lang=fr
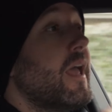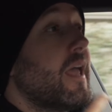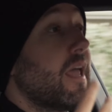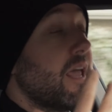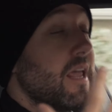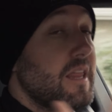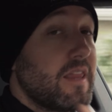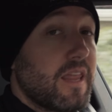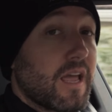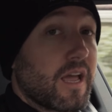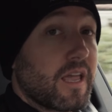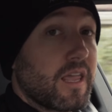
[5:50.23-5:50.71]

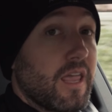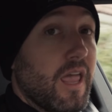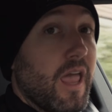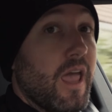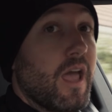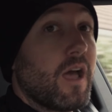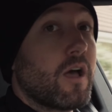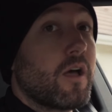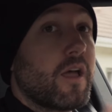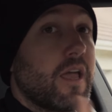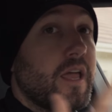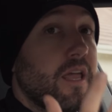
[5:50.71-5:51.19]
Et
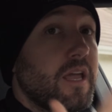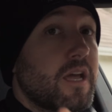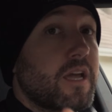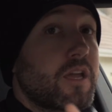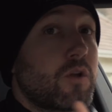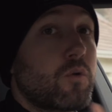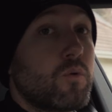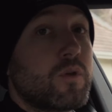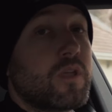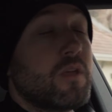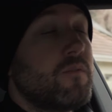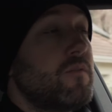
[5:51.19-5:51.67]
derrière,
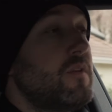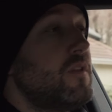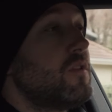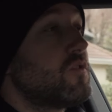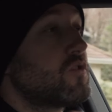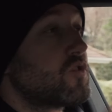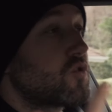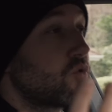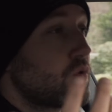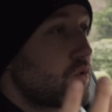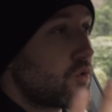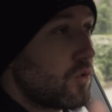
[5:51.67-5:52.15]
Eric ou Kevin
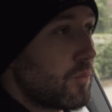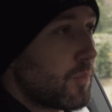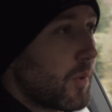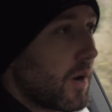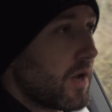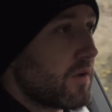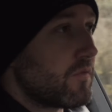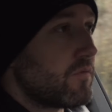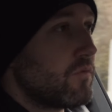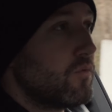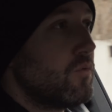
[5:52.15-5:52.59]
s'occupera de